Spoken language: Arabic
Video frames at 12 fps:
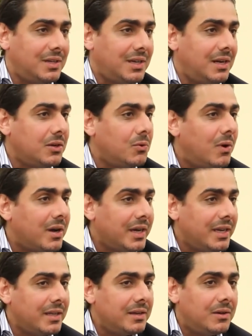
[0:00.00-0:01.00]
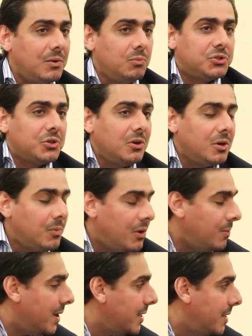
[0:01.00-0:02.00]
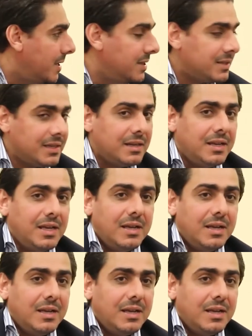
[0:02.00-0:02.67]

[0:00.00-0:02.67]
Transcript: خلينا نكون واقعيين مش شغلهم هم زين